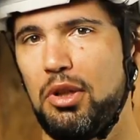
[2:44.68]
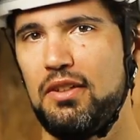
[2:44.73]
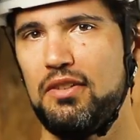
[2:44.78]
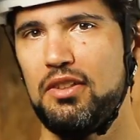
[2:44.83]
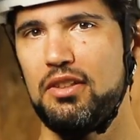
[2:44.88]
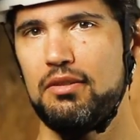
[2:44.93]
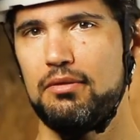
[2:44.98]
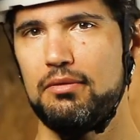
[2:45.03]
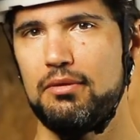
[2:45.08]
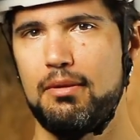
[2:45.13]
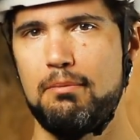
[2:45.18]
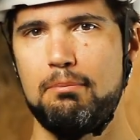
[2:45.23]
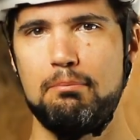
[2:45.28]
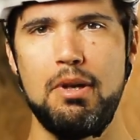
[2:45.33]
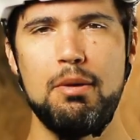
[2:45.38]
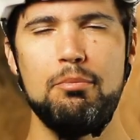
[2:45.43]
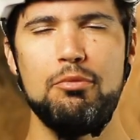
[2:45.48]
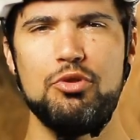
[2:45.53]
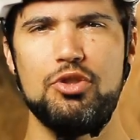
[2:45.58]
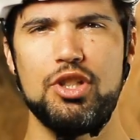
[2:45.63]
Pour l'avant,
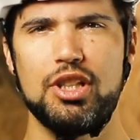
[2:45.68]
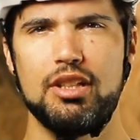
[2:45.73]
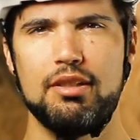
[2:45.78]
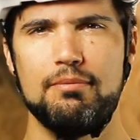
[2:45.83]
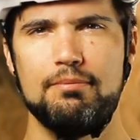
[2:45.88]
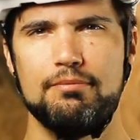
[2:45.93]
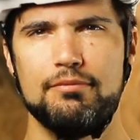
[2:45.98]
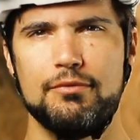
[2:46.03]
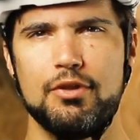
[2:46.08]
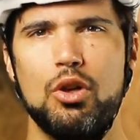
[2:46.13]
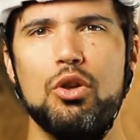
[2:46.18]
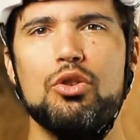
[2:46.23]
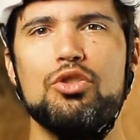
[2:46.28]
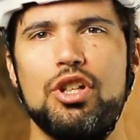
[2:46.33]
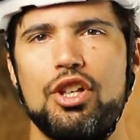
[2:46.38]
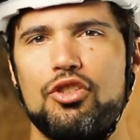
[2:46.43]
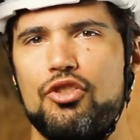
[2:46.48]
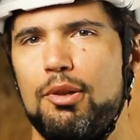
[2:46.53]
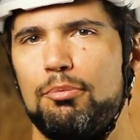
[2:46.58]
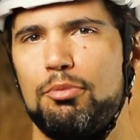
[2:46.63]
même logique.
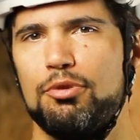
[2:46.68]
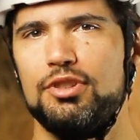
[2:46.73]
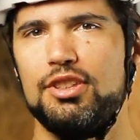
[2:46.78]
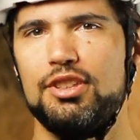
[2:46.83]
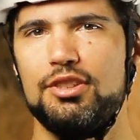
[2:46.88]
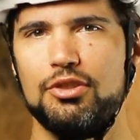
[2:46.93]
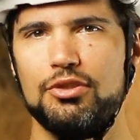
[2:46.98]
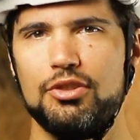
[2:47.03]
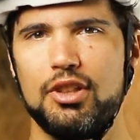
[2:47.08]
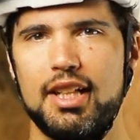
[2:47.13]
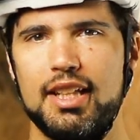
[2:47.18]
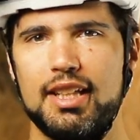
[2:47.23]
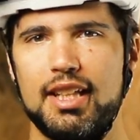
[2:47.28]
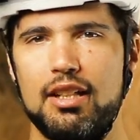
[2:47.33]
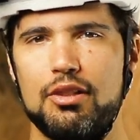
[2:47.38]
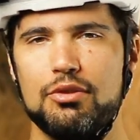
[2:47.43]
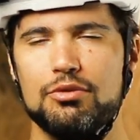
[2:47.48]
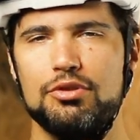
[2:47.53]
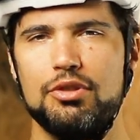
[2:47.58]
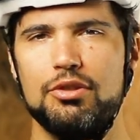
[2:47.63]
On cherche la position dans
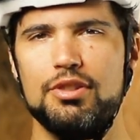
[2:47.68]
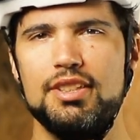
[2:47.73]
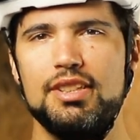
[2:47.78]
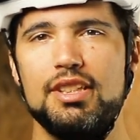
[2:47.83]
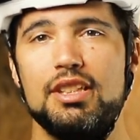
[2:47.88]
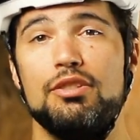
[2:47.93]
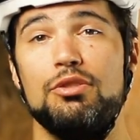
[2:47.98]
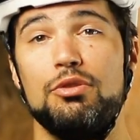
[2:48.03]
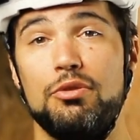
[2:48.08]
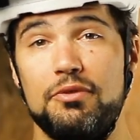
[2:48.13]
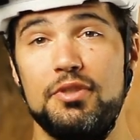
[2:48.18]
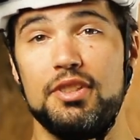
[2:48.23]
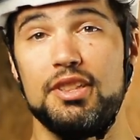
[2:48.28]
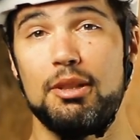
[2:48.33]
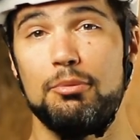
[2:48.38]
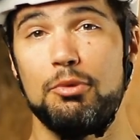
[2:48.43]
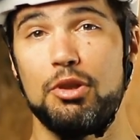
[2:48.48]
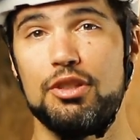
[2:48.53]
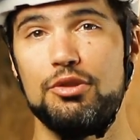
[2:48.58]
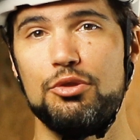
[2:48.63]
laquelle on sollicite
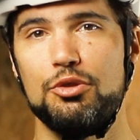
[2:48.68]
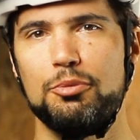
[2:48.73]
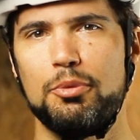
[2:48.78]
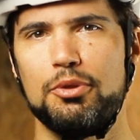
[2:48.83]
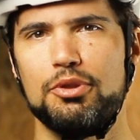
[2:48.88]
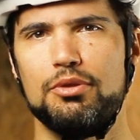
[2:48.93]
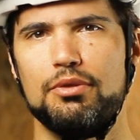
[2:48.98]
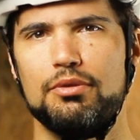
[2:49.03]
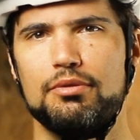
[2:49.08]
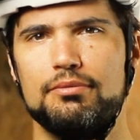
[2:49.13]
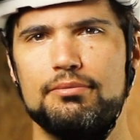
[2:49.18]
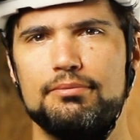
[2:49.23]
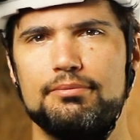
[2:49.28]
suffisamment la suspension.